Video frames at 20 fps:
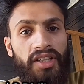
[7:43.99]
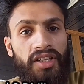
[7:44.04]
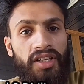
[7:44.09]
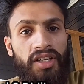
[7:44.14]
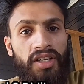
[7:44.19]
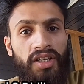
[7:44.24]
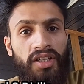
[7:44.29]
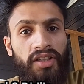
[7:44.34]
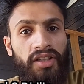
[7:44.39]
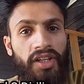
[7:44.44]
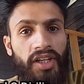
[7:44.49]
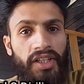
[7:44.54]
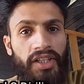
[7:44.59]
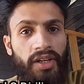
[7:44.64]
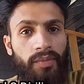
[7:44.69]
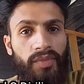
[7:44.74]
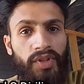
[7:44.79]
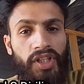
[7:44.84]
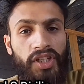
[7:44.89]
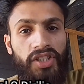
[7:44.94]
देश से
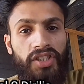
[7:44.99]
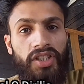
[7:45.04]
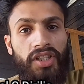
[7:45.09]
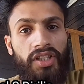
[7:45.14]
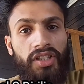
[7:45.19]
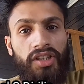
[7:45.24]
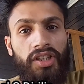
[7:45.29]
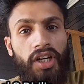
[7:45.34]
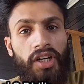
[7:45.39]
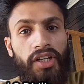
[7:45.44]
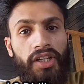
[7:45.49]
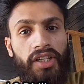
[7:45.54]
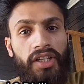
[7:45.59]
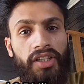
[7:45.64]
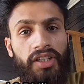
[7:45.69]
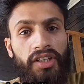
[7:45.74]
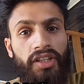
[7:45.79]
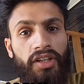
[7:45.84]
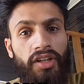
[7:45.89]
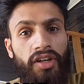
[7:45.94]
गद्दारी करेंगे और ना ही
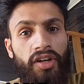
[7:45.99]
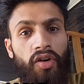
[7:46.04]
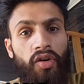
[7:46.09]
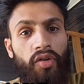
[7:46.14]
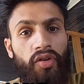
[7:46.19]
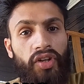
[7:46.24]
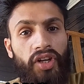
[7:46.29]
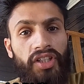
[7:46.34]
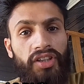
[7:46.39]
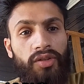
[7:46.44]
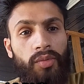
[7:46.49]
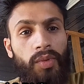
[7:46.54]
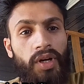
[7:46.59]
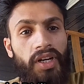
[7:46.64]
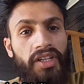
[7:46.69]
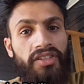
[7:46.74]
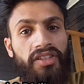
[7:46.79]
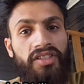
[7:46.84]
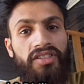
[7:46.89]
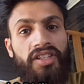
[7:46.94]
तुम्हारे जैसे हिजड़ों
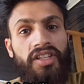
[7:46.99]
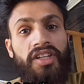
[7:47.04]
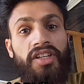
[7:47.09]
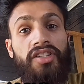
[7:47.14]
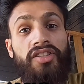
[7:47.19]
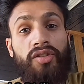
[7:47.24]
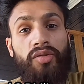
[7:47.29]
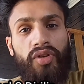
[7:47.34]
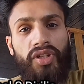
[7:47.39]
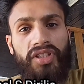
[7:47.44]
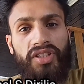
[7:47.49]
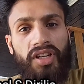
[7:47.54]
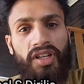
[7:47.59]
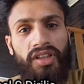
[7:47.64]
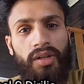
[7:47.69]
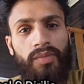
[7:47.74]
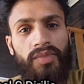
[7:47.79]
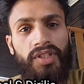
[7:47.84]
के साथ हम साथ देंगे